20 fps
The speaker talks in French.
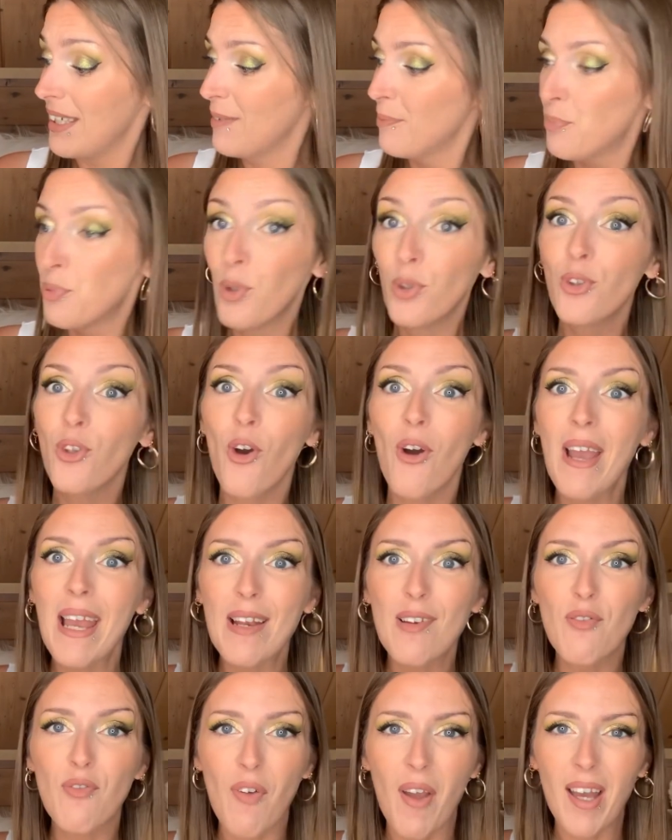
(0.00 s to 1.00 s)
pour
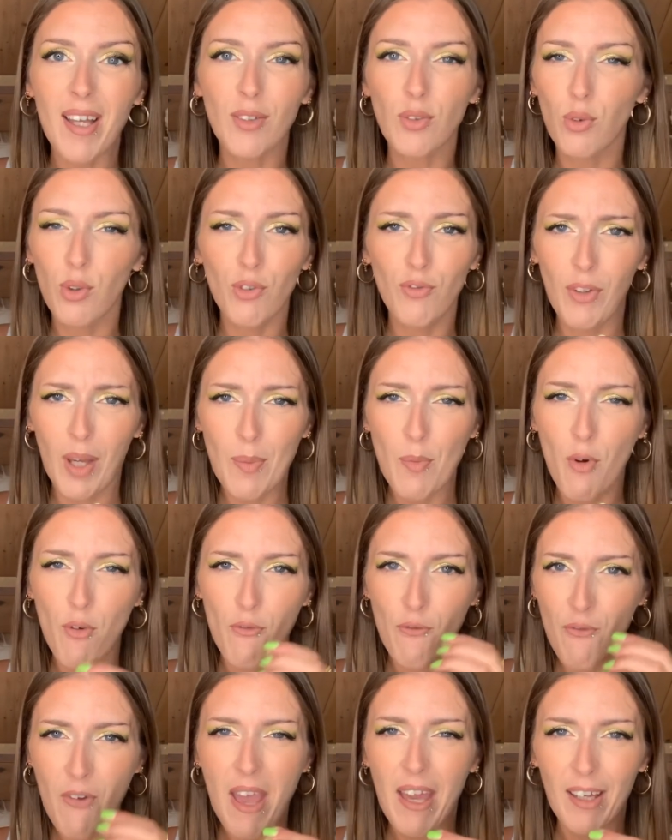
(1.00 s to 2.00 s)
Noël, faire un truc vraiment
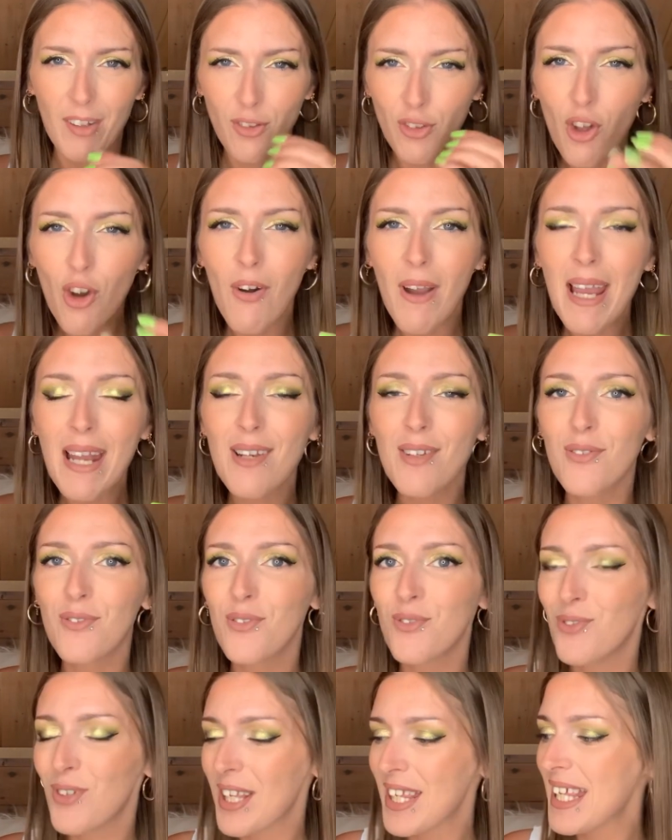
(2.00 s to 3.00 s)
vers Noël,
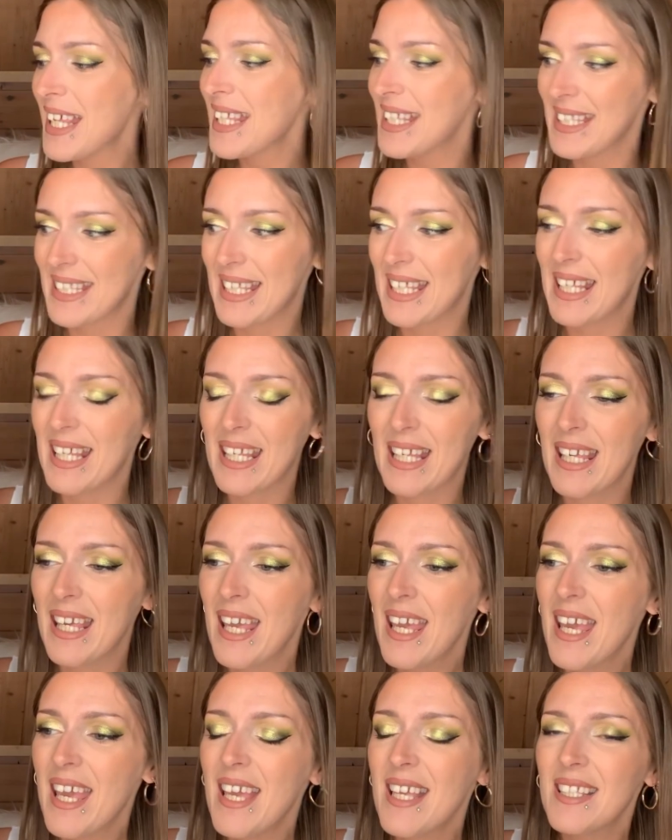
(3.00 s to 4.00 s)
vous voyez,
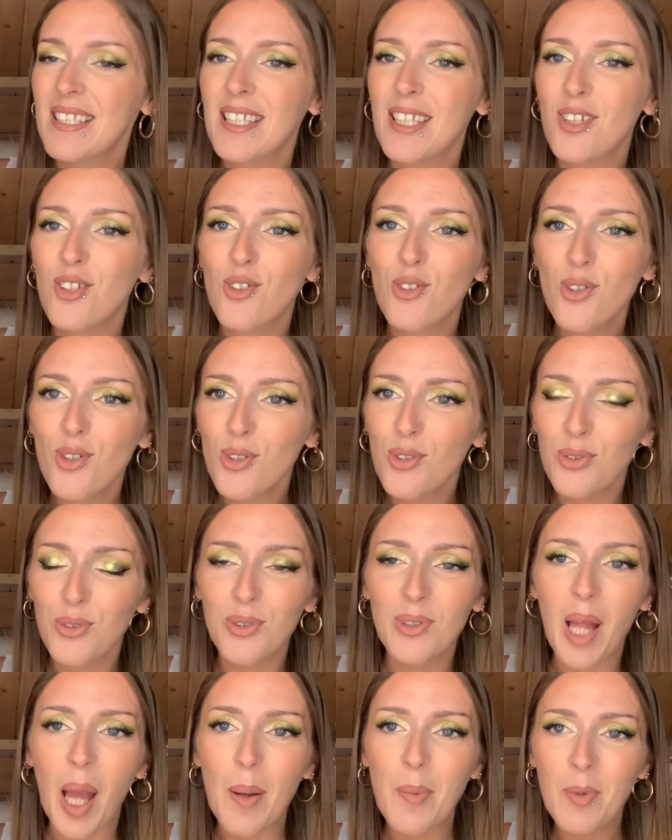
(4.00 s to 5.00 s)
c'est juste
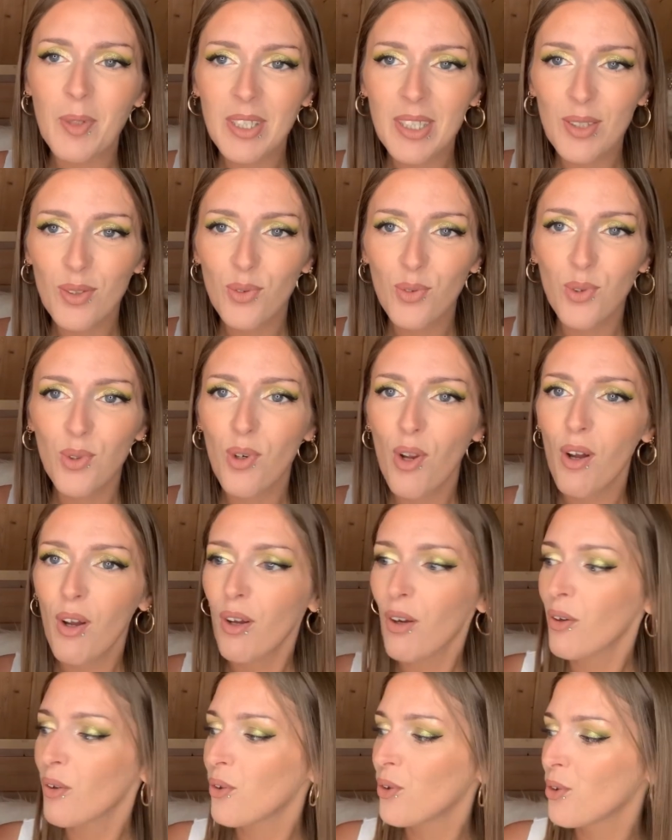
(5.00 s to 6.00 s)
une harmonie de
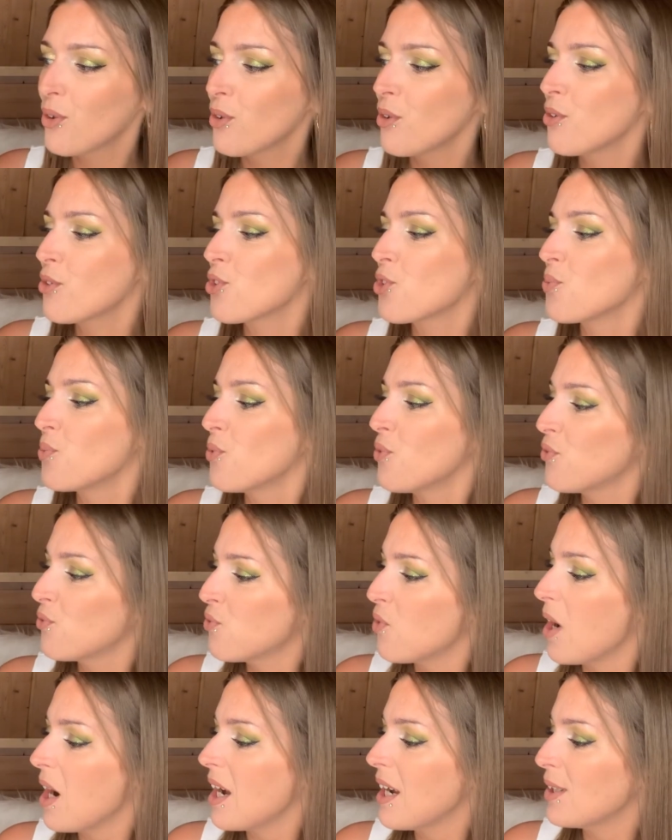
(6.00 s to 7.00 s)
couleurs que je me
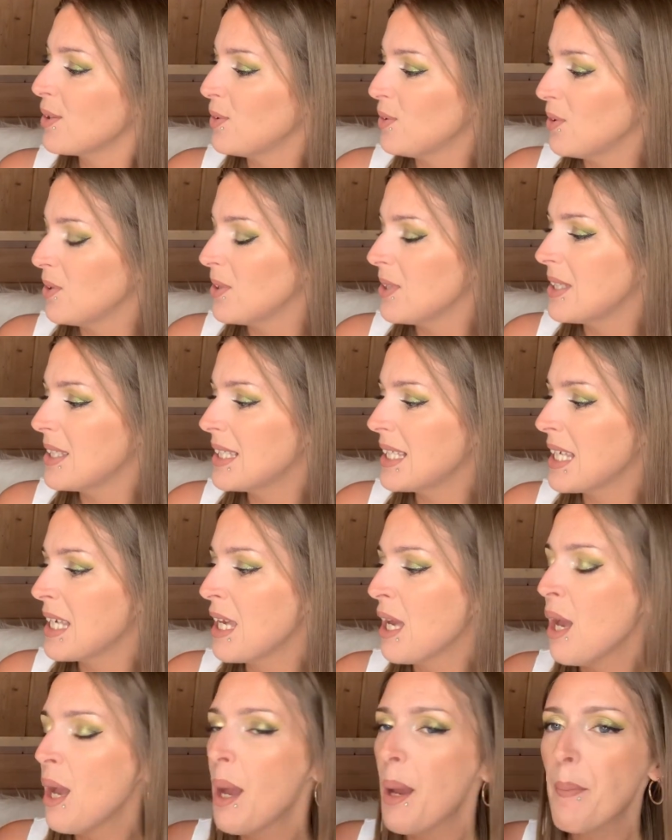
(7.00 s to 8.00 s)
vois
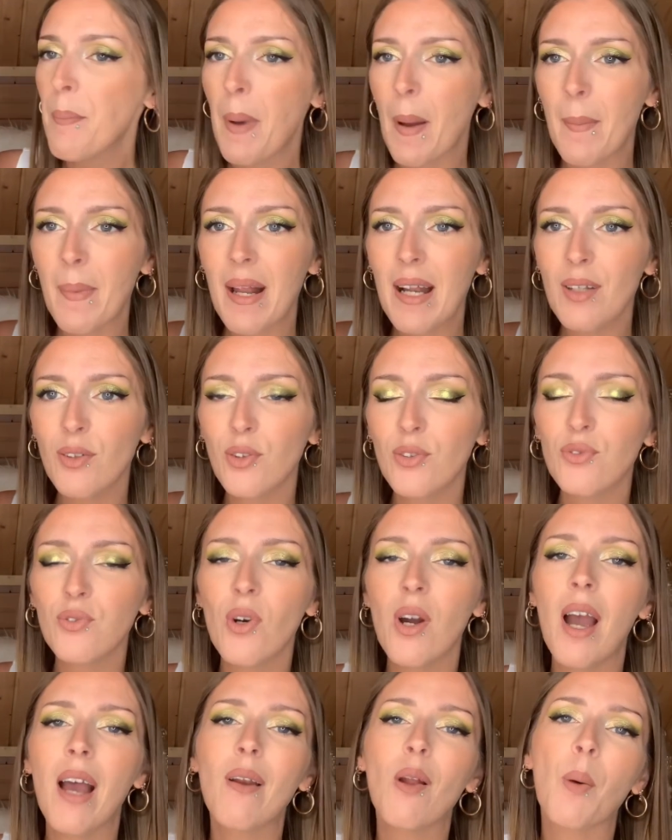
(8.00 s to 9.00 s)
utiliser pas mal de
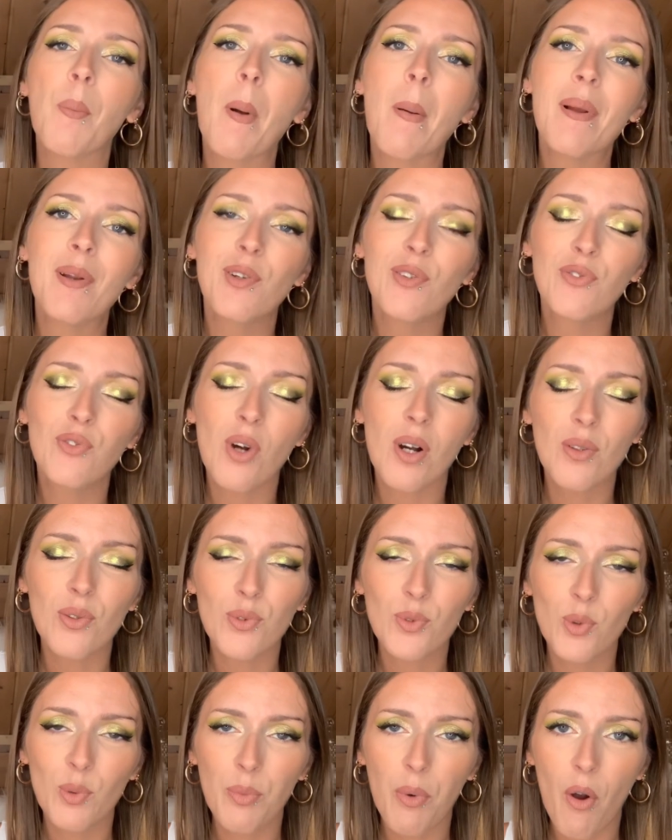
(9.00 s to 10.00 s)
fois, alors pas mal de fois, on se
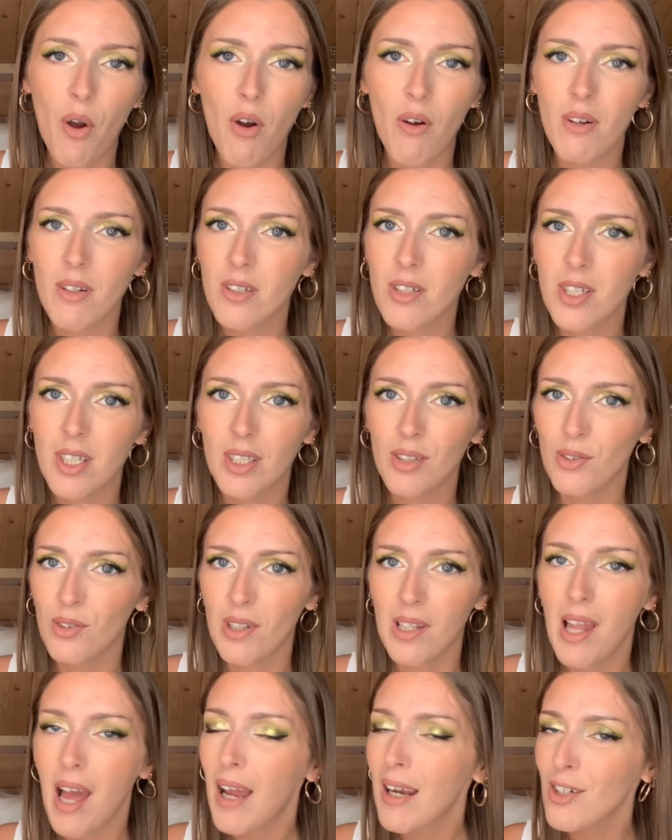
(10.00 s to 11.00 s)
comprend, hein, j'ai une
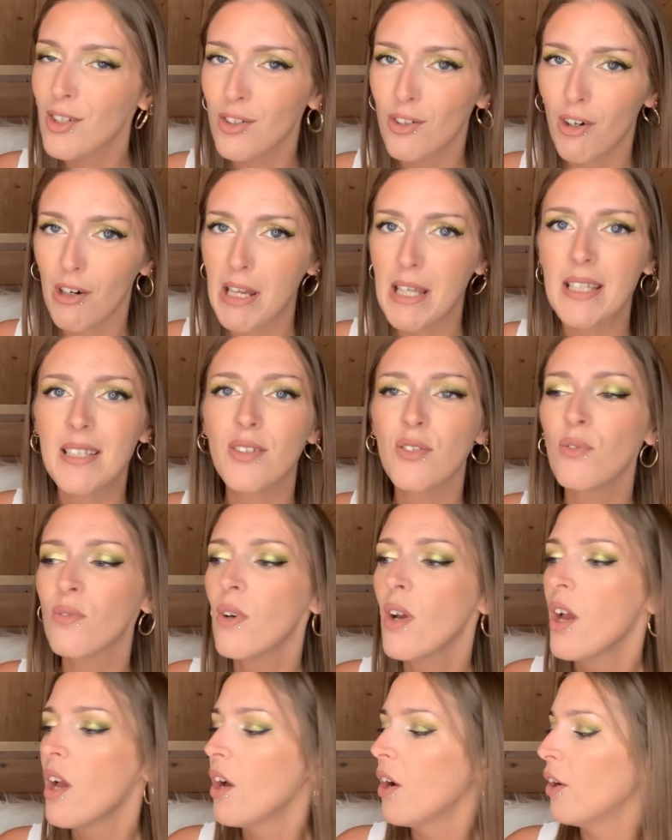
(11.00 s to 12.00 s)
large collection
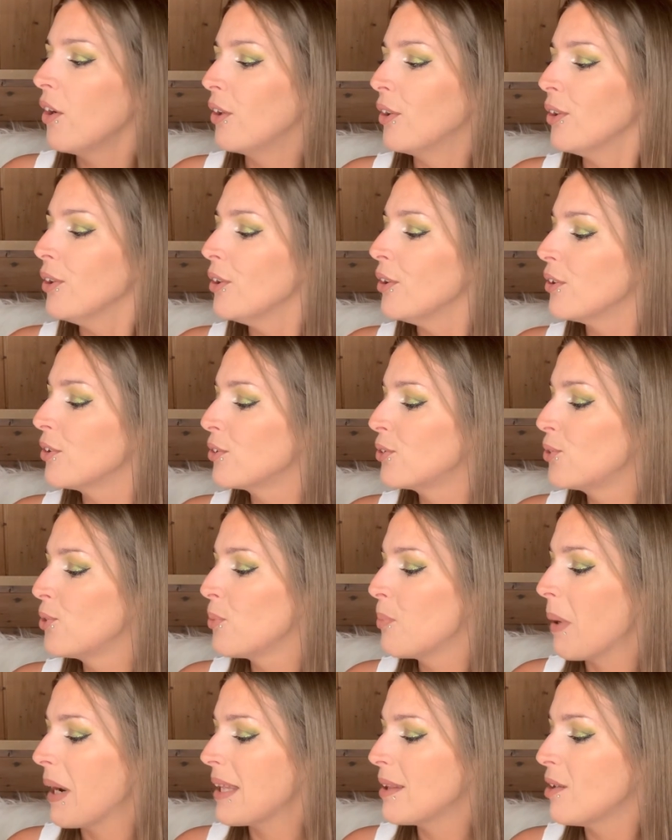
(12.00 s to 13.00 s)
euh, de
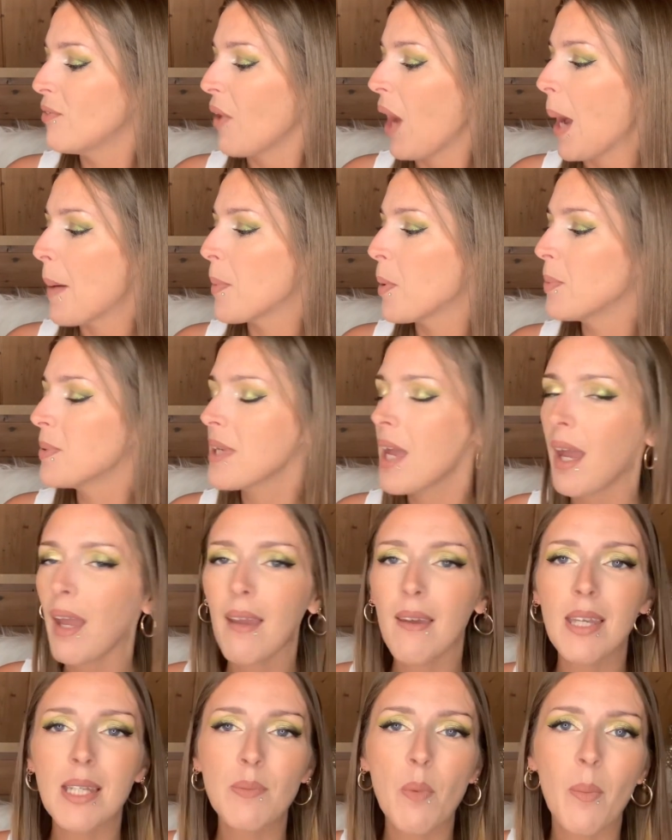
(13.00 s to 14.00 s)
palettes de fard à paupières
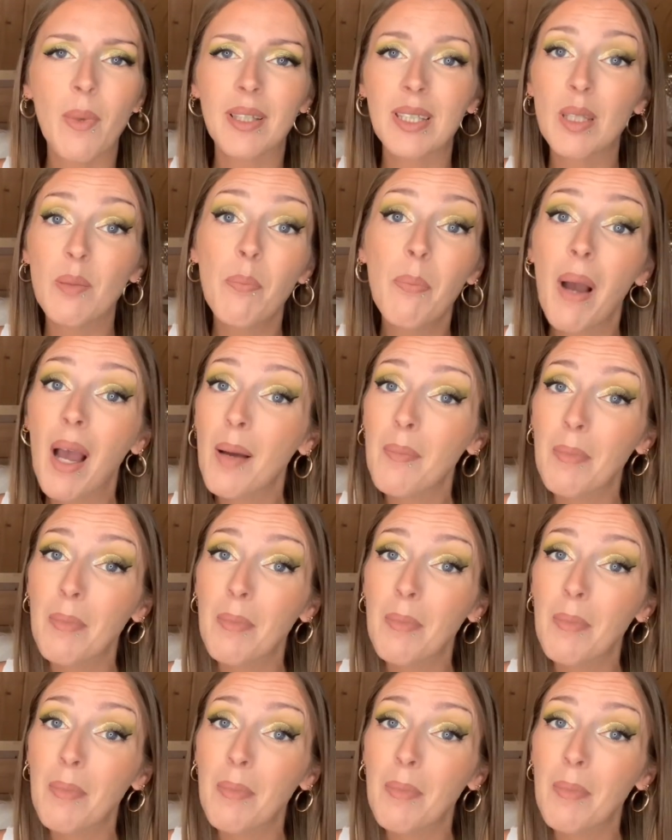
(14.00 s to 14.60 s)
et je me maquille pas